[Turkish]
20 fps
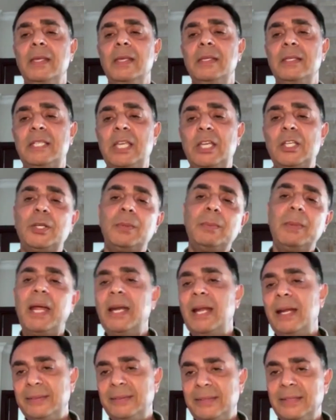
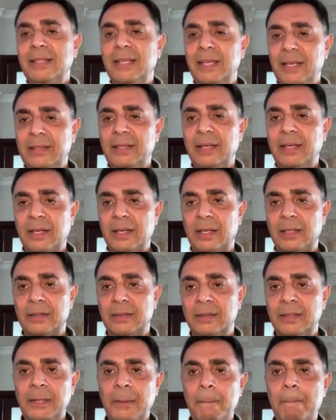seçimler artık geride
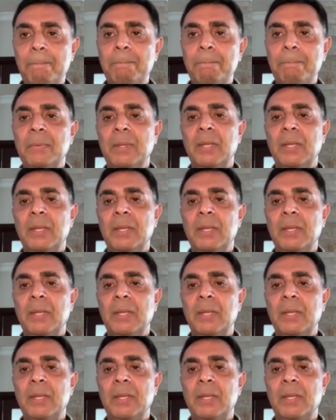kaldı.